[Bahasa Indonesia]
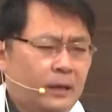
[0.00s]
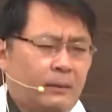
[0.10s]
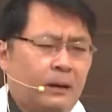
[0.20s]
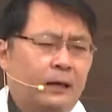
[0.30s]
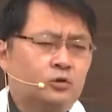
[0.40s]

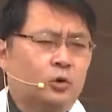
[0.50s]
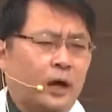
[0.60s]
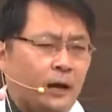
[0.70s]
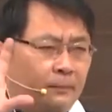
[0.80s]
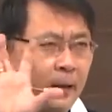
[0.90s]
Yang
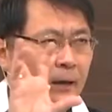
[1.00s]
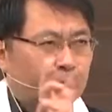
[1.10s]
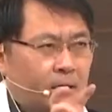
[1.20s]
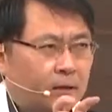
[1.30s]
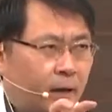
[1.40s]
menghancurkan hamba yang
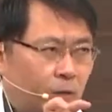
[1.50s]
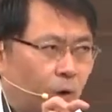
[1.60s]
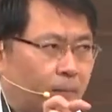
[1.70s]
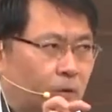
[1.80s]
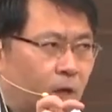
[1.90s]
ketiga
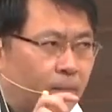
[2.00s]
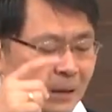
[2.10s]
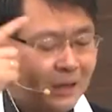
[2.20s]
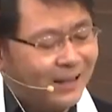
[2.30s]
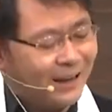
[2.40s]
itu apa saya?
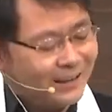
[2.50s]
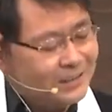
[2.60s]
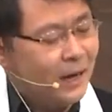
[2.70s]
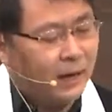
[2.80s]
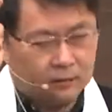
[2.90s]
Pikiran yang
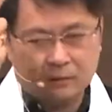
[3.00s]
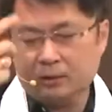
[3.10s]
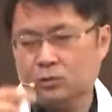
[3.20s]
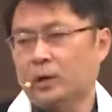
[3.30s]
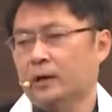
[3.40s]
jahat
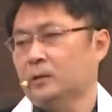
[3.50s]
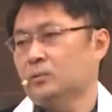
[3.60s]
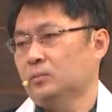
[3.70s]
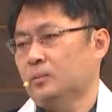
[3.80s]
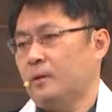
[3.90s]
tentang Tuhan
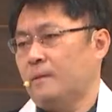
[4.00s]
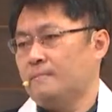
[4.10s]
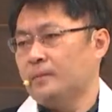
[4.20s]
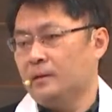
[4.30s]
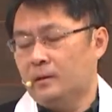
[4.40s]
gitu.
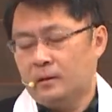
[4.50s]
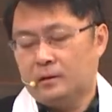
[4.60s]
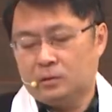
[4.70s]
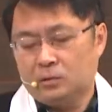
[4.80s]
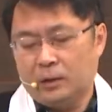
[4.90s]

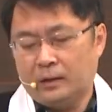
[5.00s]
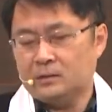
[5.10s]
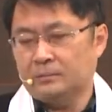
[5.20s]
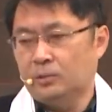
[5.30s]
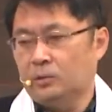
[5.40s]
Tuhan
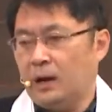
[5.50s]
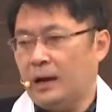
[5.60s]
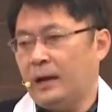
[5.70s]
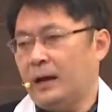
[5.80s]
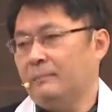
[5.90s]
sebut
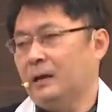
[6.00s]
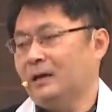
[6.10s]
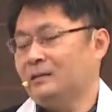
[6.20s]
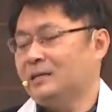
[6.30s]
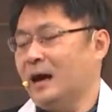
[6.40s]
ayah hamba
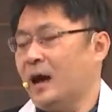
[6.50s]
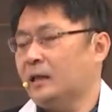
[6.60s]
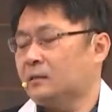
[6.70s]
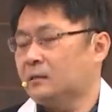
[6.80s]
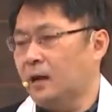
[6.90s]
yang
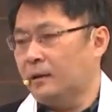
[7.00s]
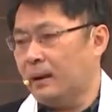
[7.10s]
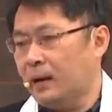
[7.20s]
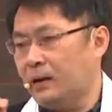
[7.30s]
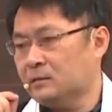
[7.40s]
jahat dan
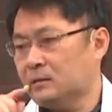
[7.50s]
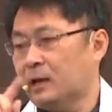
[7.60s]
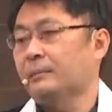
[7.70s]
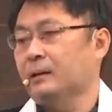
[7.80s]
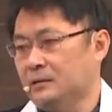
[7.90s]
malas.
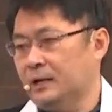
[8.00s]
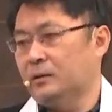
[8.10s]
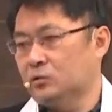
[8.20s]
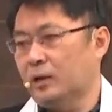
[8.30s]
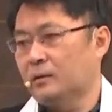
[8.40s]
Kenapa dia
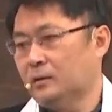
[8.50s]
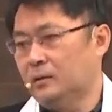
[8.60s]
jahat saya?